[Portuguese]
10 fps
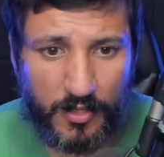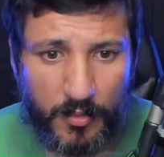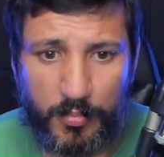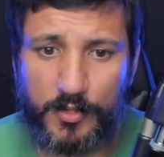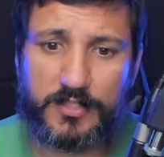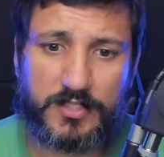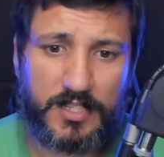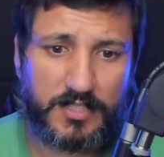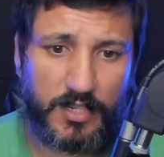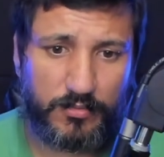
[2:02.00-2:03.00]
Por isso que é
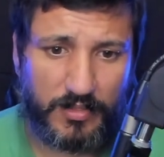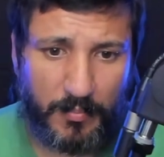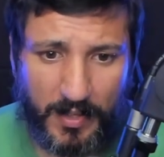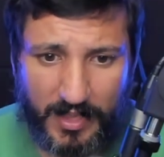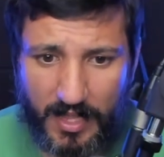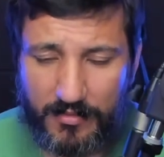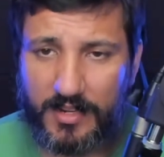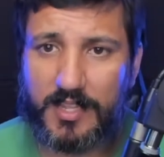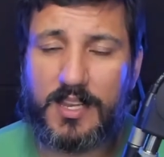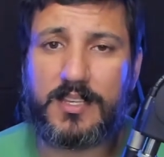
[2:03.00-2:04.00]
escrito na palavra,
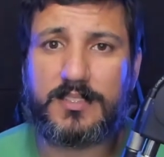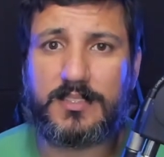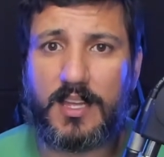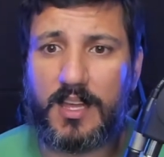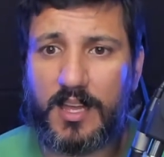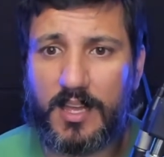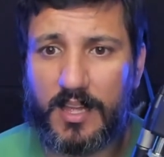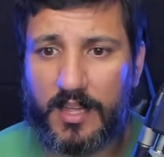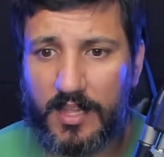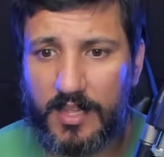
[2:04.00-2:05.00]
aquele que está
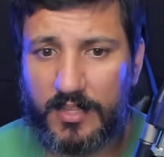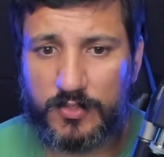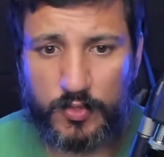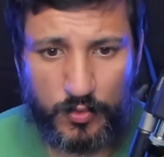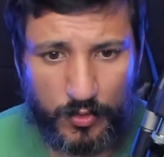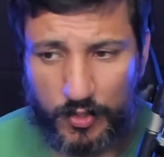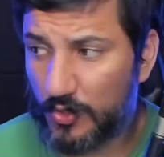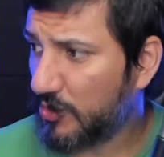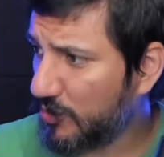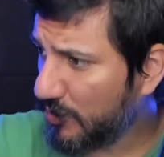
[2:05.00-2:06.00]
sujo,
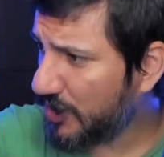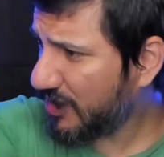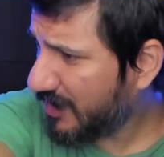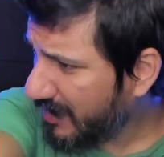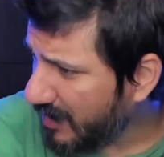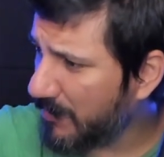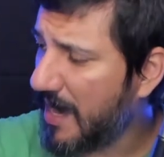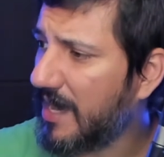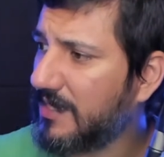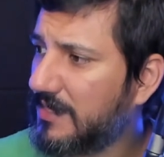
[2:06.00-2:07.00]
suje-se ainda
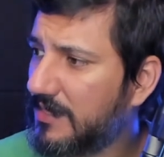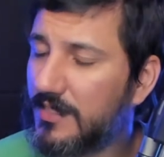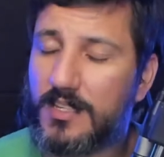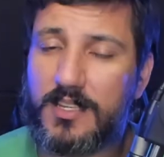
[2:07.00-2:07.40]
mais.